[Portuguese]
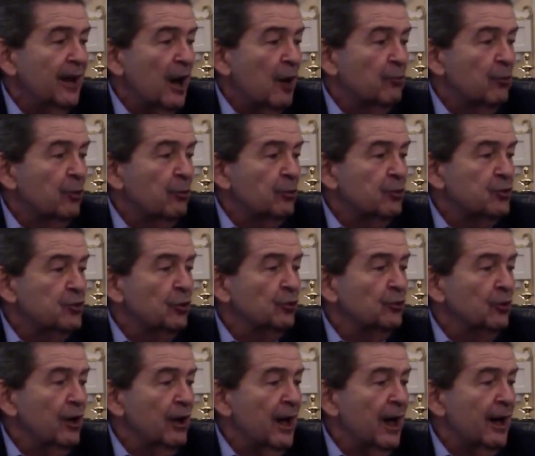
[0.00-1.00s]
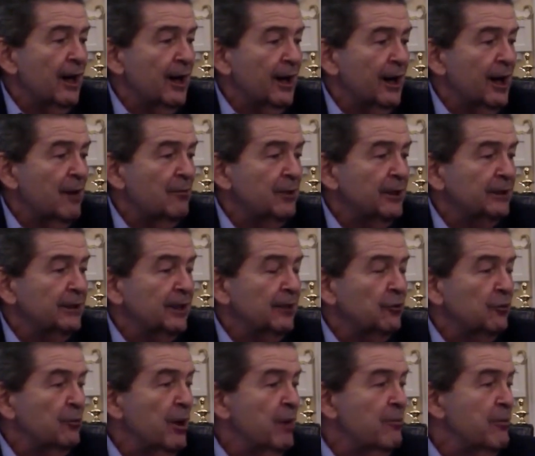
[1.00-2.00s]
a propulsão nuclear acaba
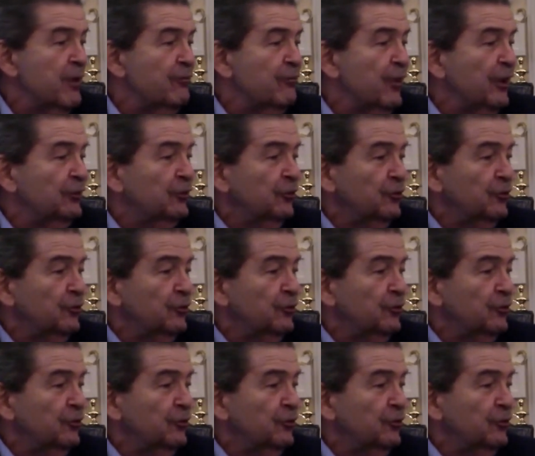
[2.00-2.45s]
tendo o mesmo efeito